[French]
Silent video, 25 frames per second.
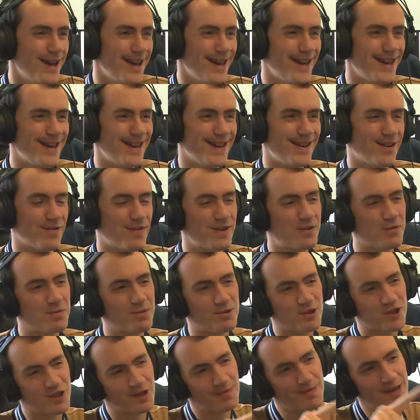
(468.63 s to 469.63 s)
Et, en fait, on
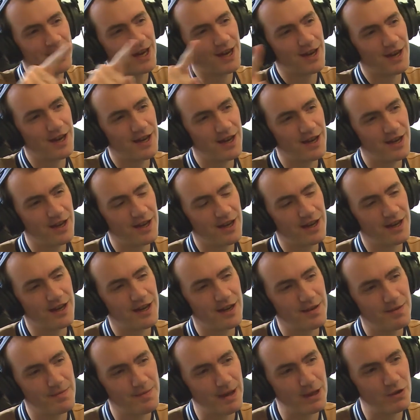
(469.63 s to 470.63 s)
pense jamais à
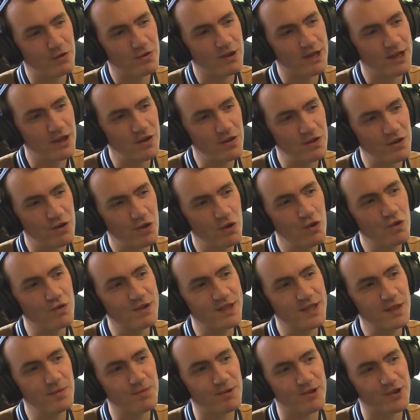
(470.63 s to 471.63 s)
bah, nos clients, eux
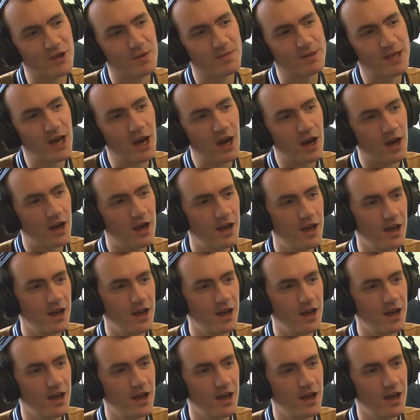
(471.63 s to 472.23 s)
aussi ils pensent comme ça.